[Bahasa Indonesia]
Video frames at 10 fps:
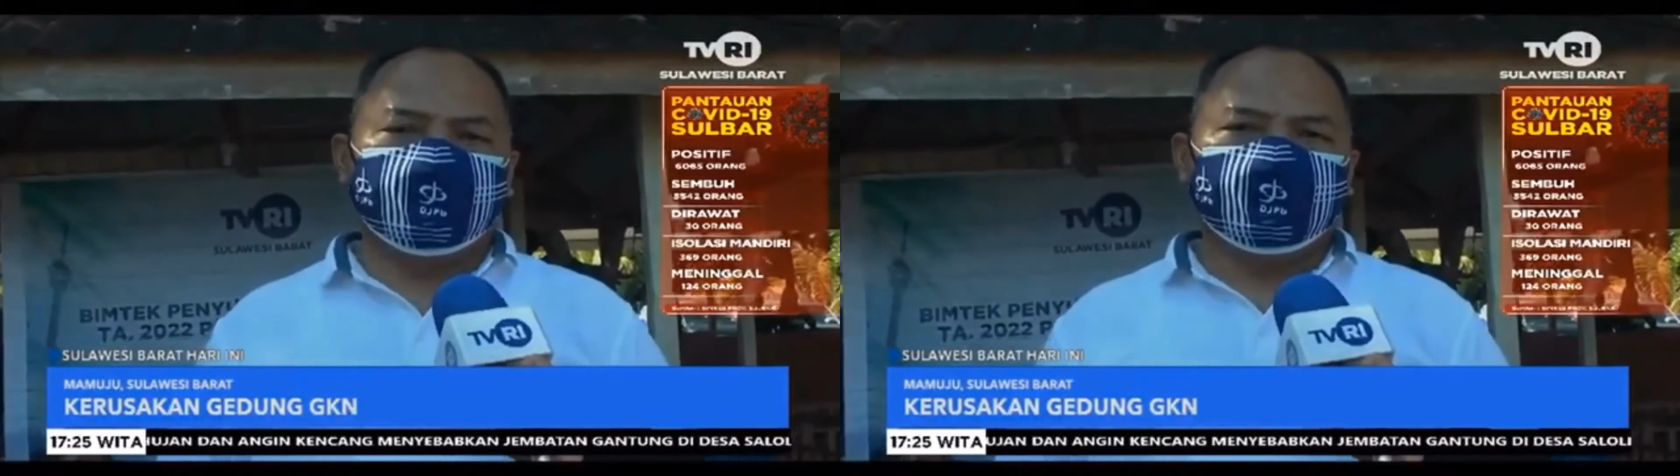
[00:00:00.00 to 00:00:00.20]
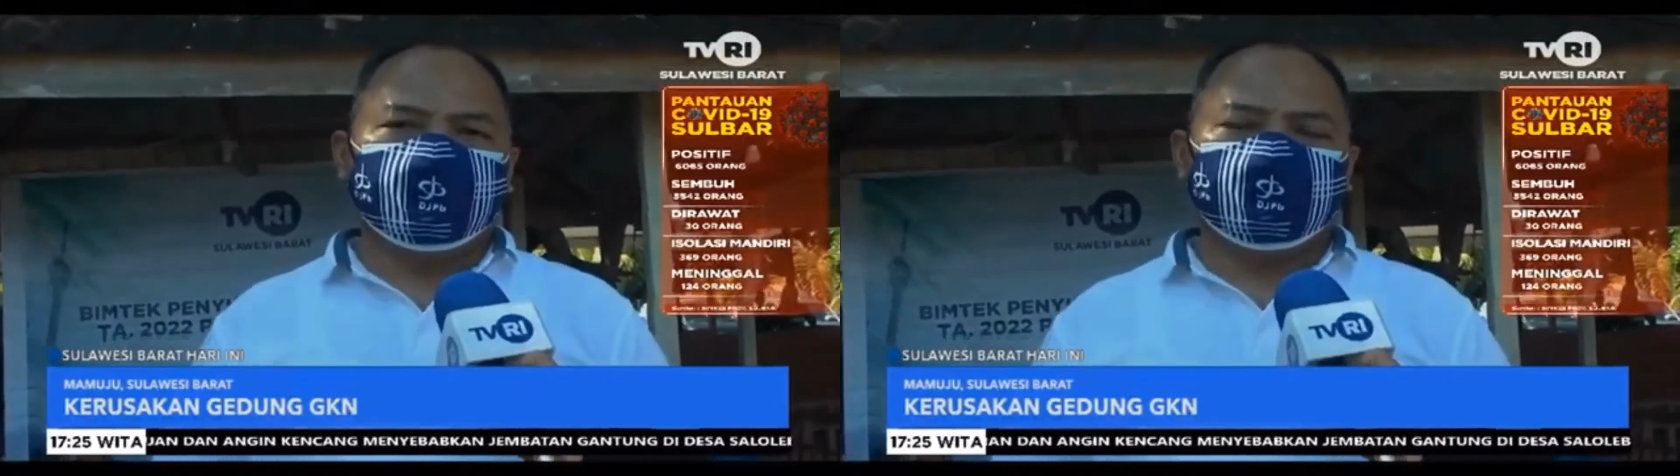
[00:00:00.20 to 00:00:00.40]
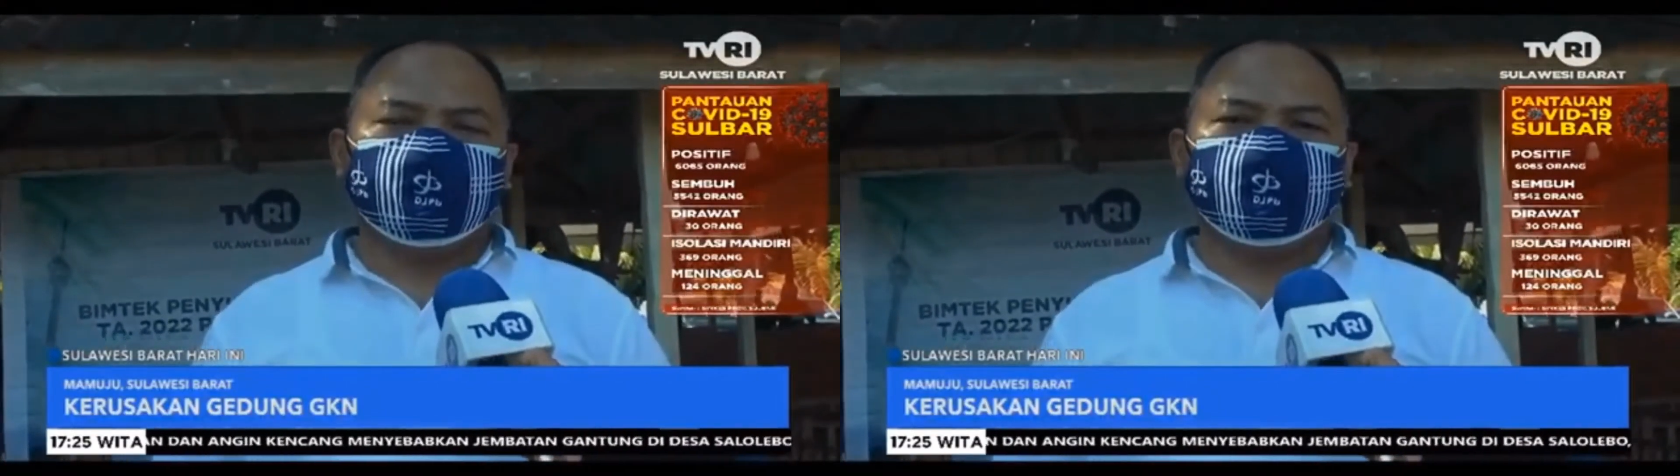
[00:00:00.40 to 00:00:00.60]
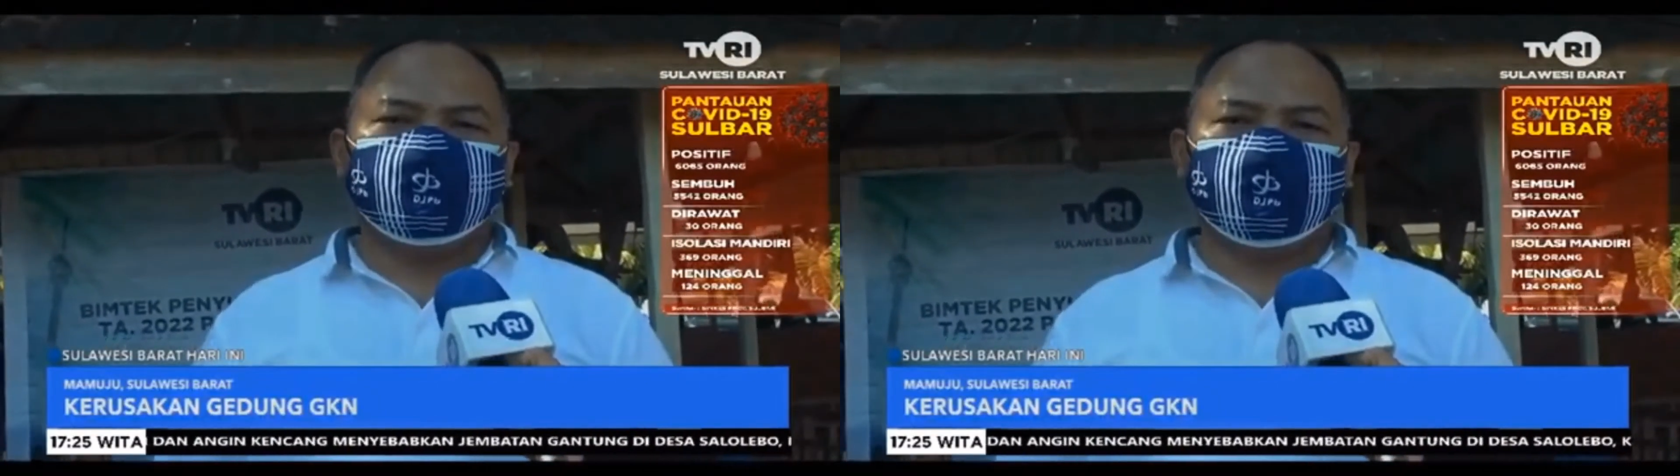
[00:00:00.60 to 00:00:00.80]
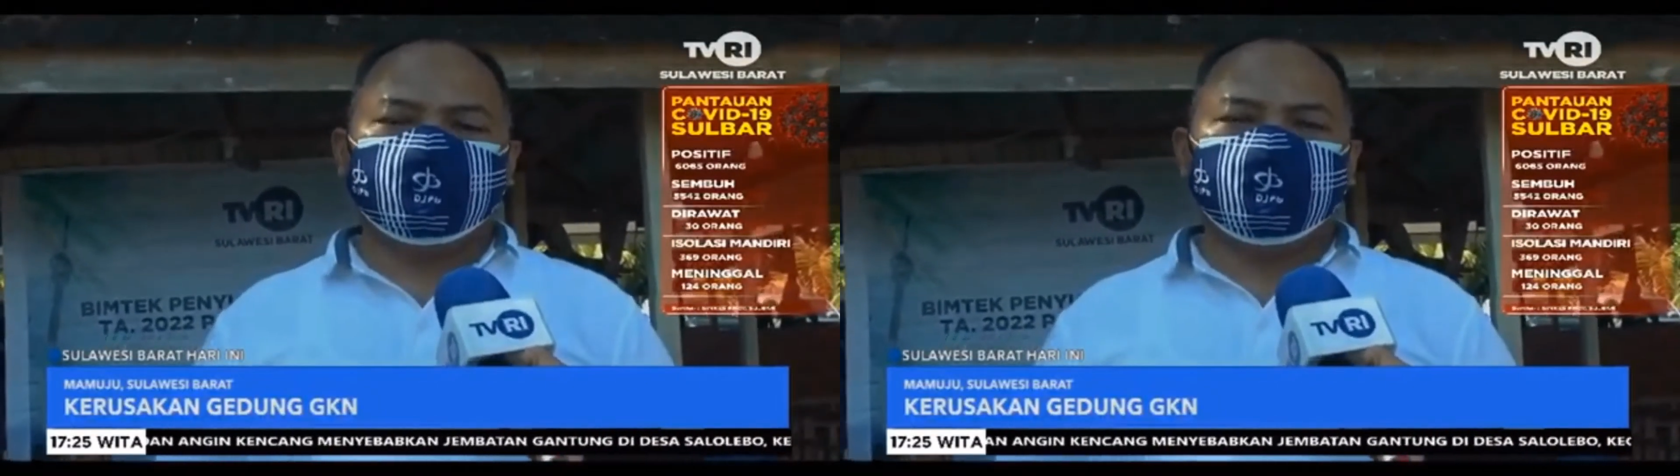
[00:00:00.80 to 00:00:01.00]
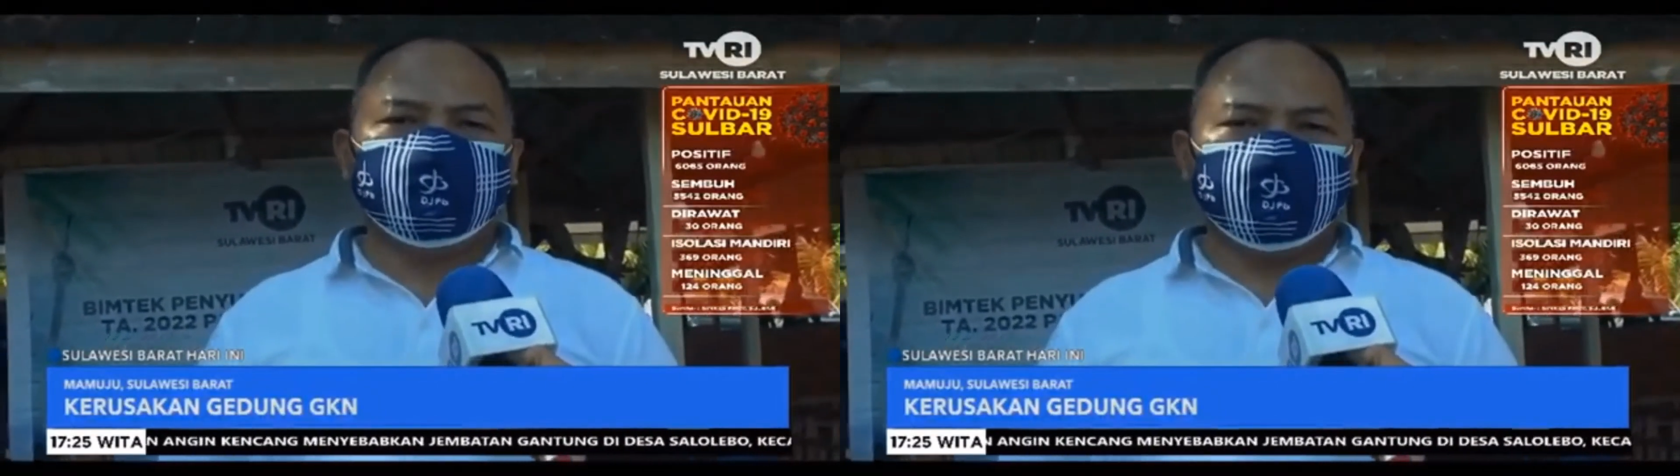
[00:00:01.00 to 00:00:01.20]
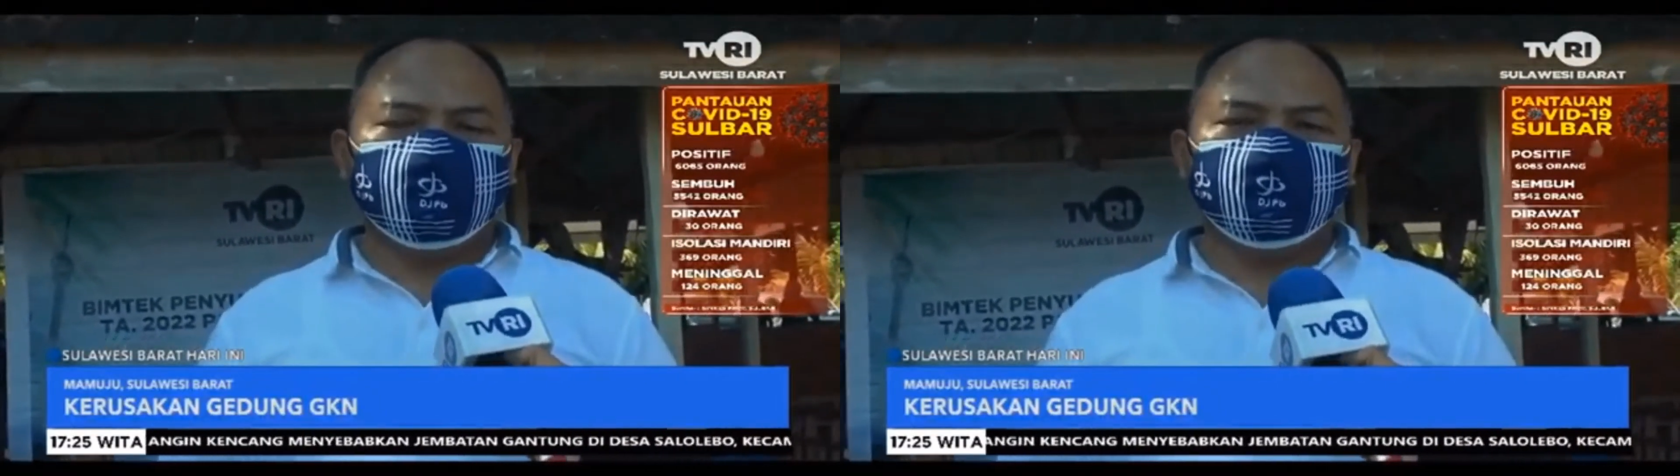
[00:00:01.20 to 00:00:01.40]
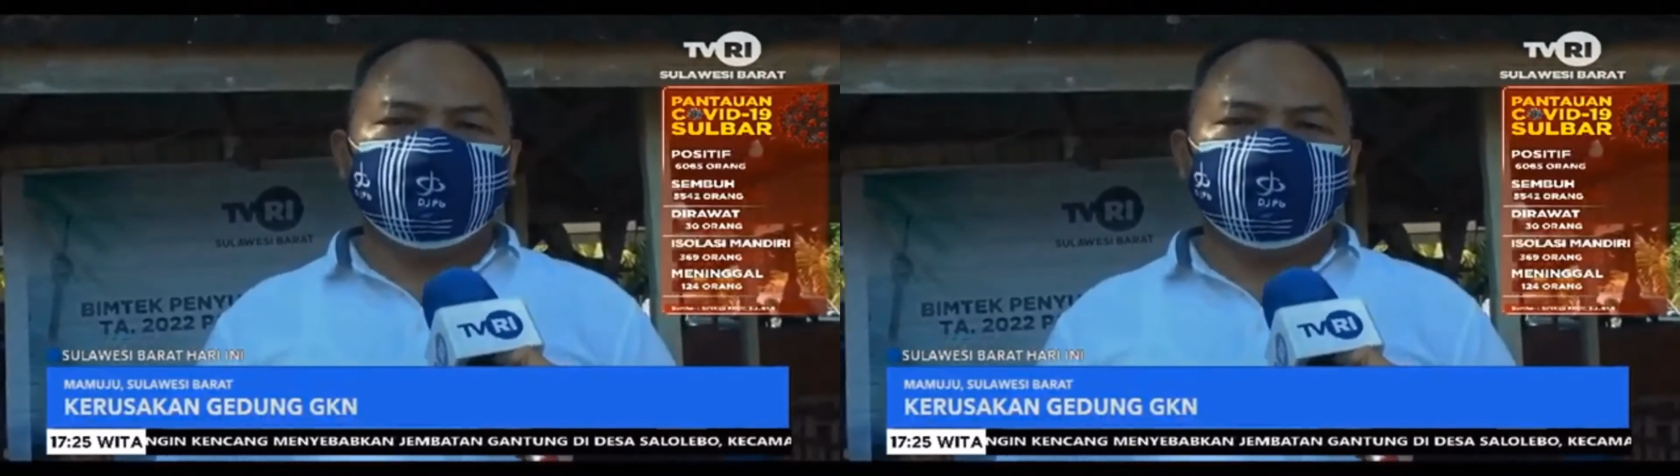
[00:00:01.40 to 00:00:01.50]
Jadi kami menunggu